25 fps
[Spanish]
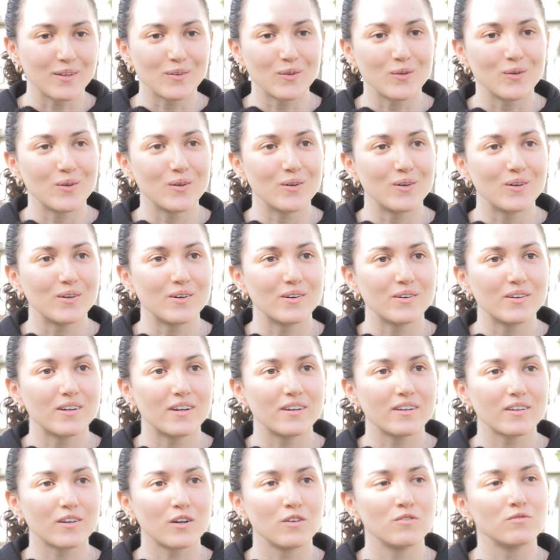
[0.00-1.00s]
no
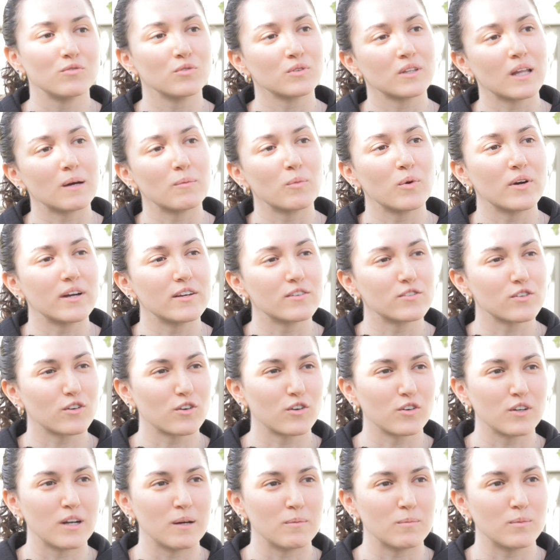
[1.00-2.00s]
confundamos eso
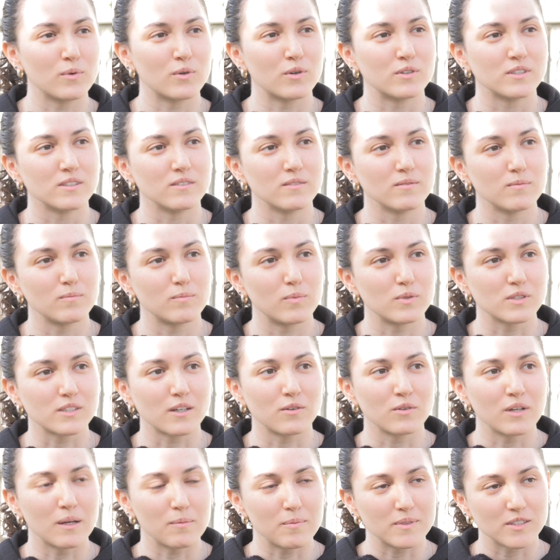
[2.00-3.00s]
con amor, porque
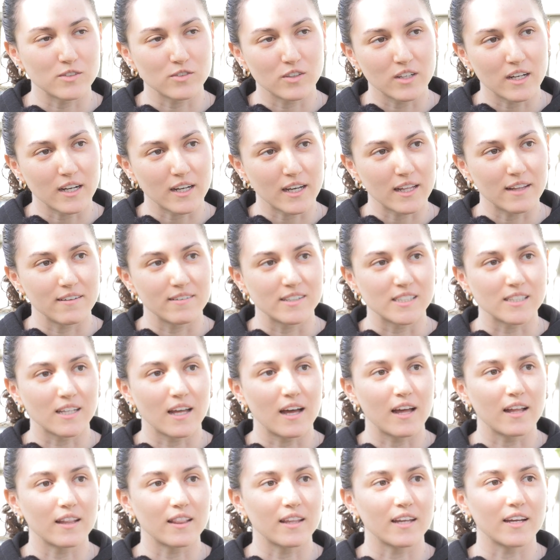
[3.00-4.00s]
una persona que de
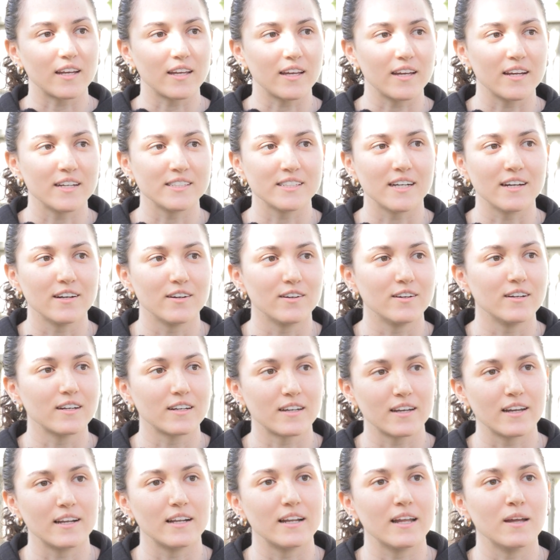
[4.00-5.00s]
verdad te quiere,
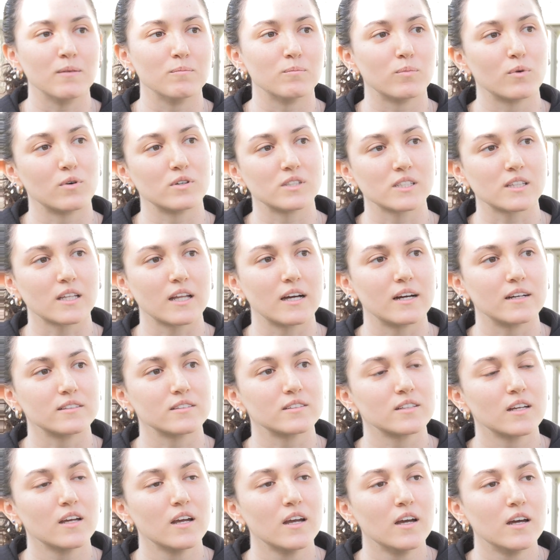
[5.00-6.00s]
que le importas,
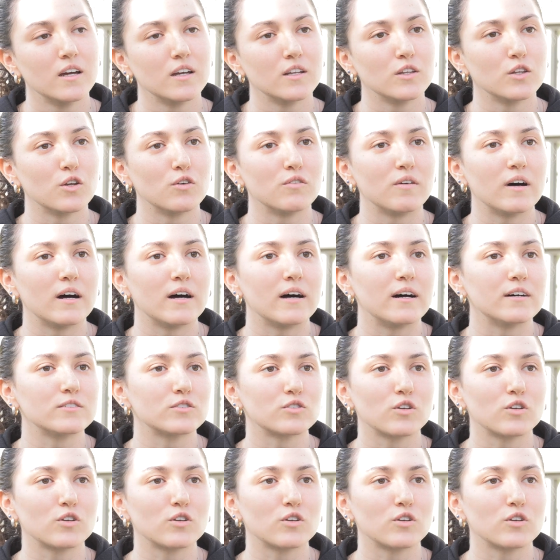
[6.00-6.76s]
no va a